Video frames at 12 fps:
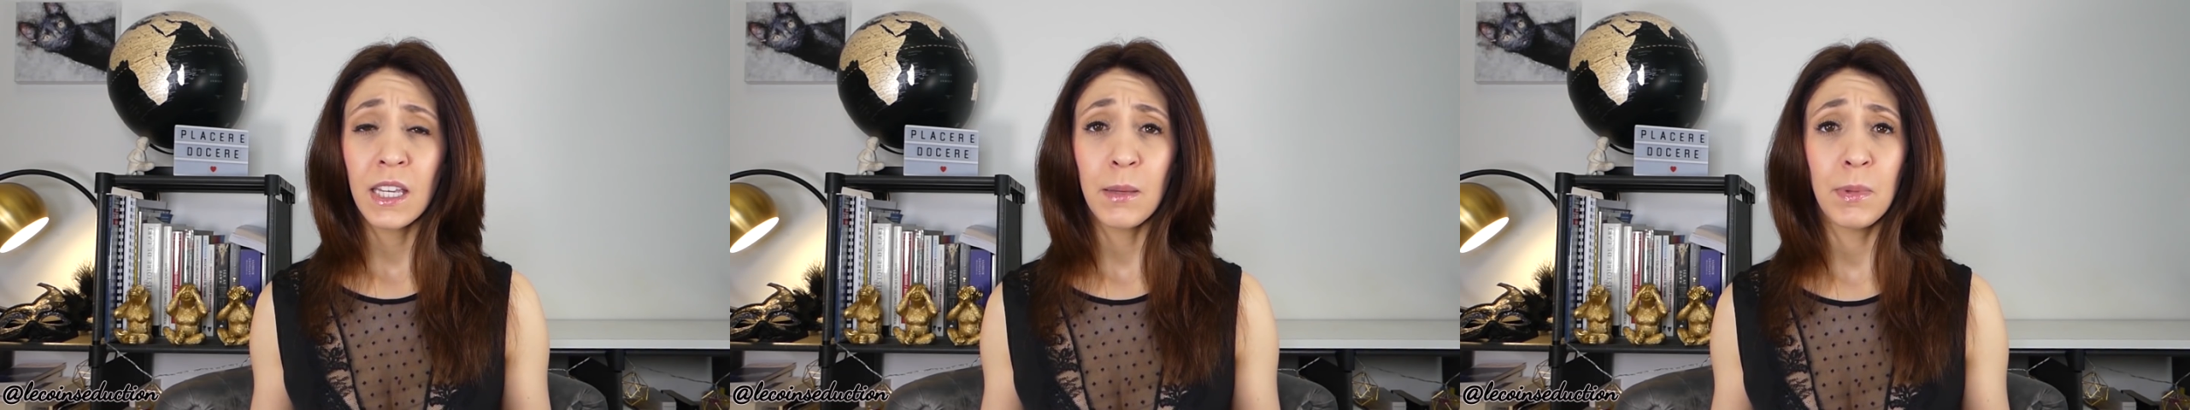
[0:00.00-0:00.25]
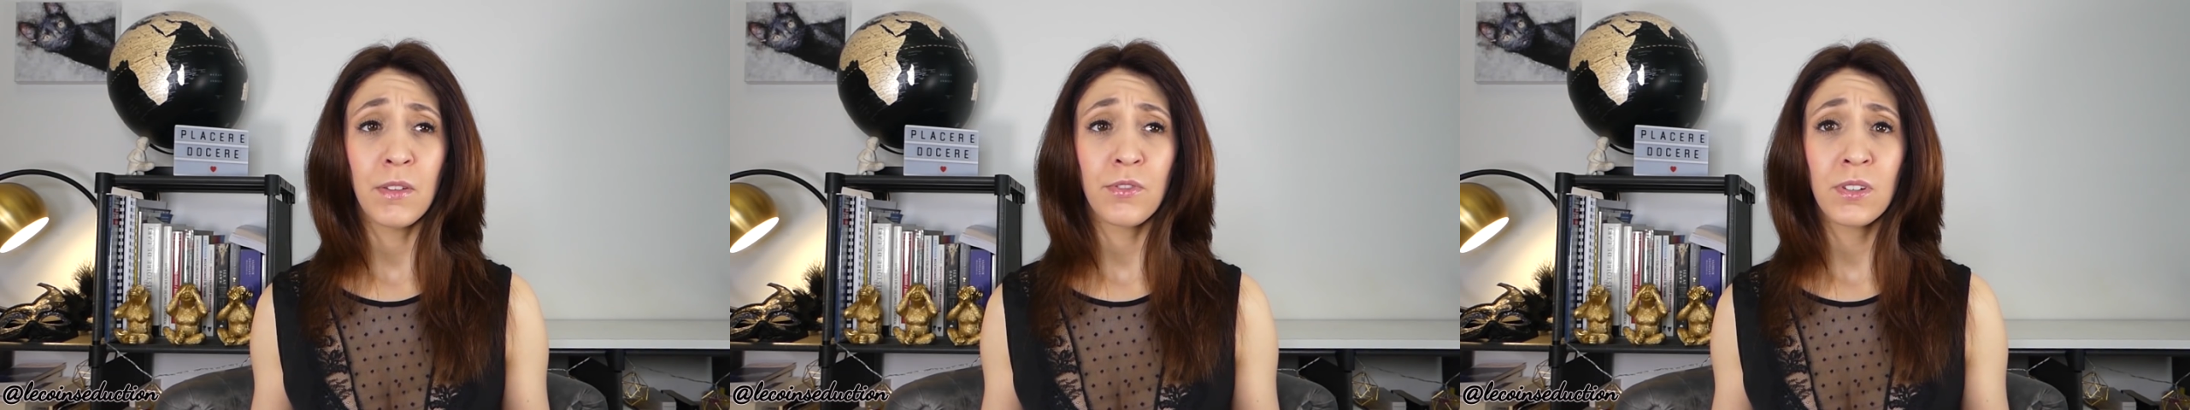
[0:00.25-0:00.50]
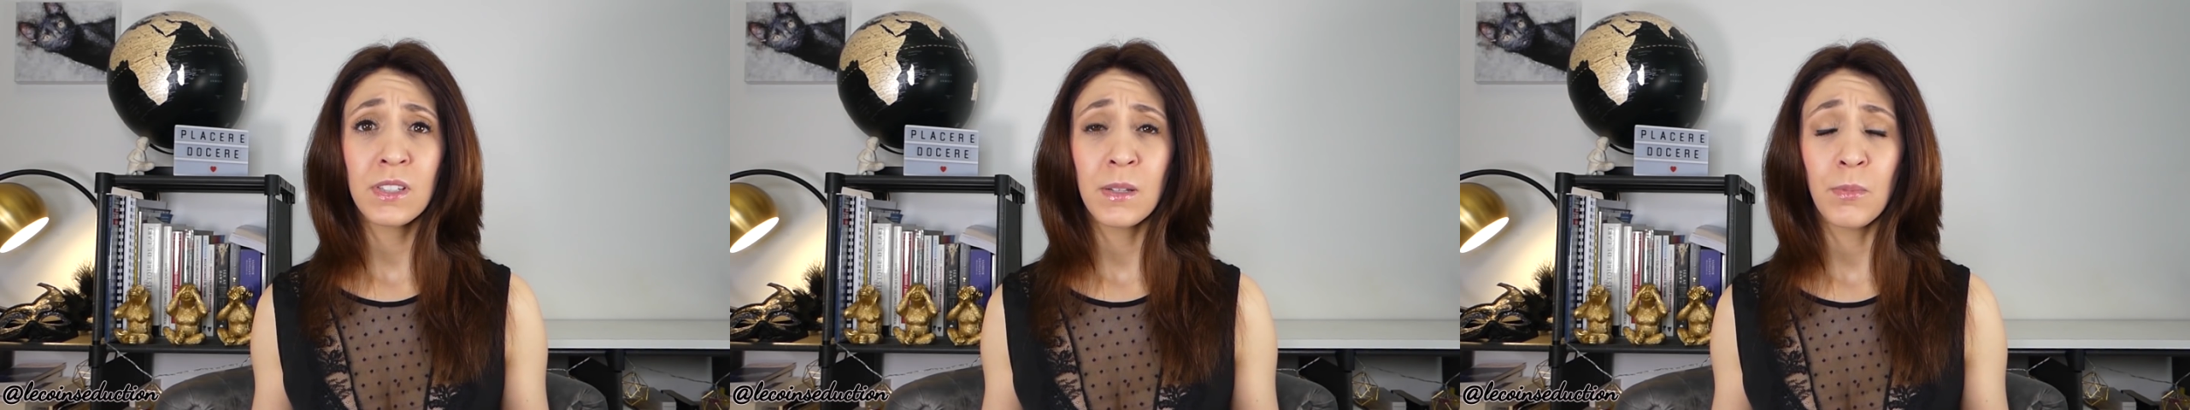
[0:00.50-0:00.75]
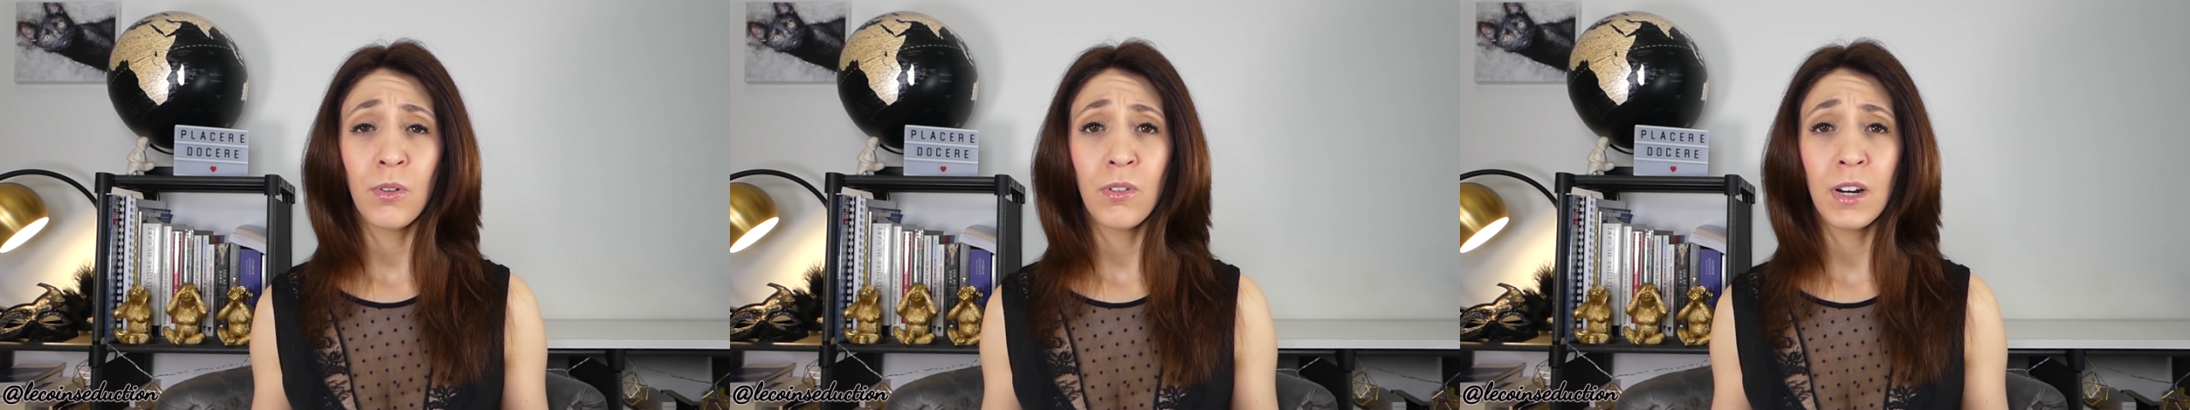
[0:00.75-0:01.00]
eh bien
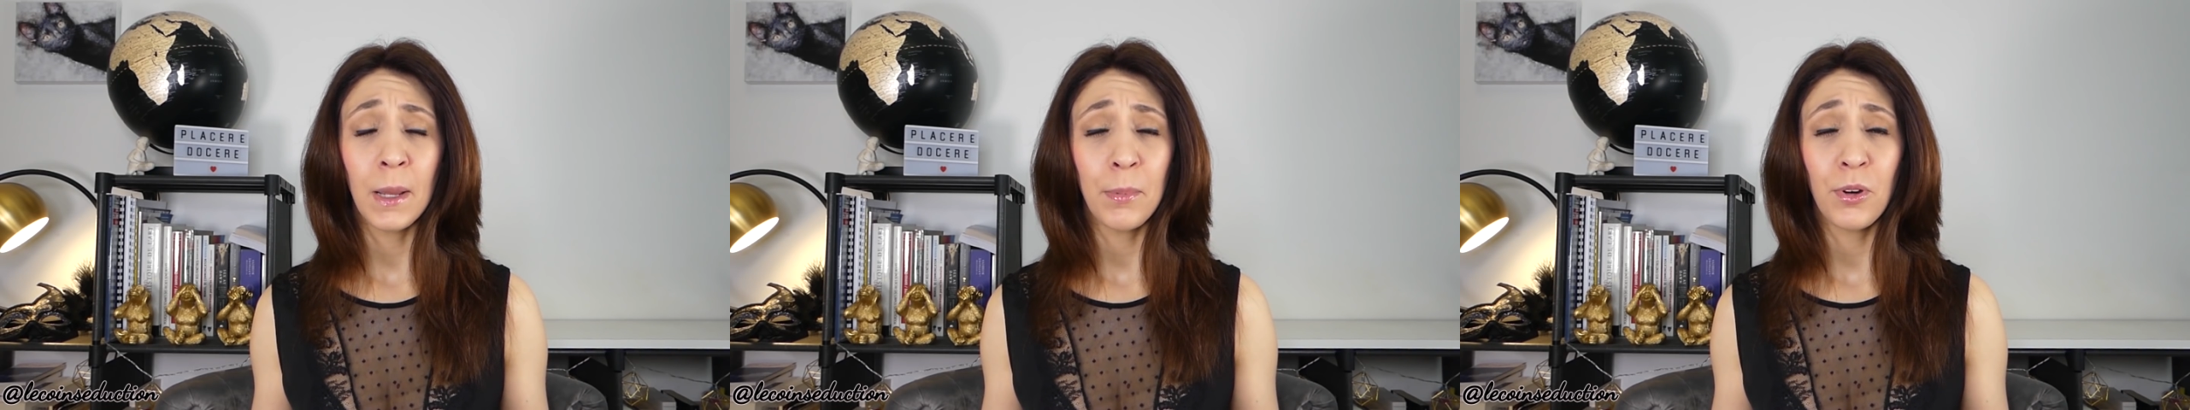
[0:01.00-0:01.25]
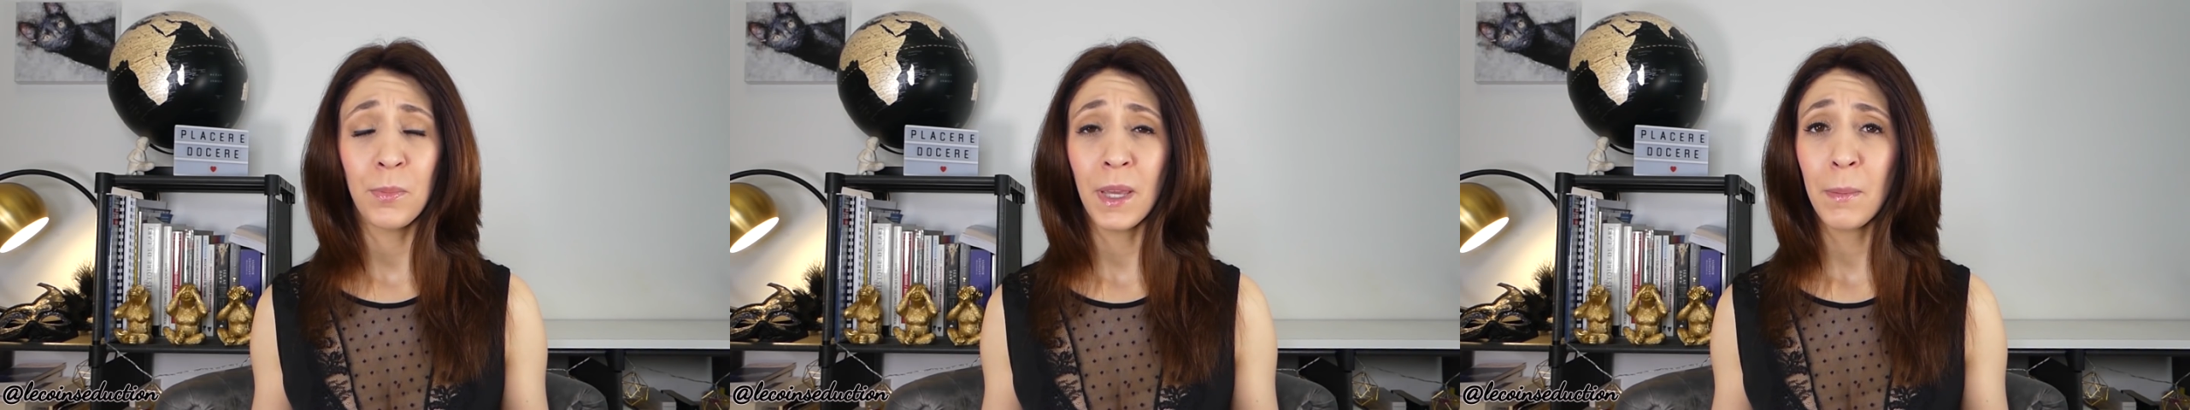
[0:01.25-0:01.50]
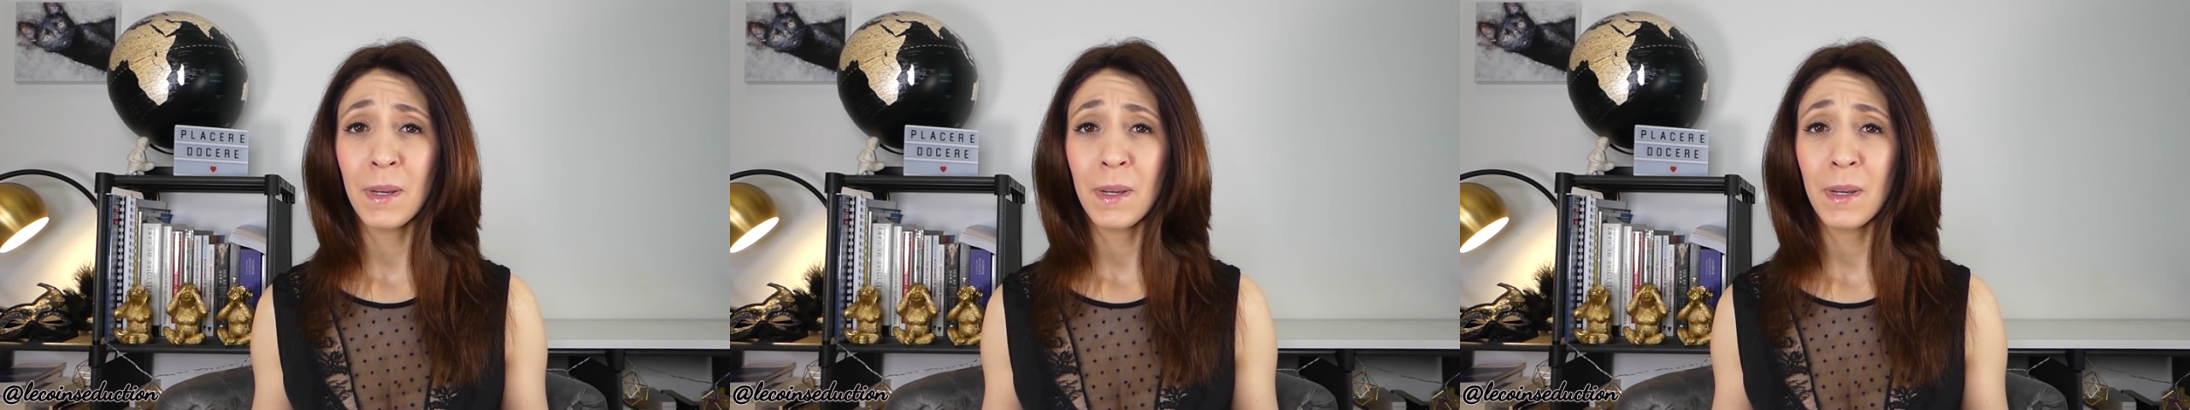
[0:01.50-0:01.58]
forcément, la première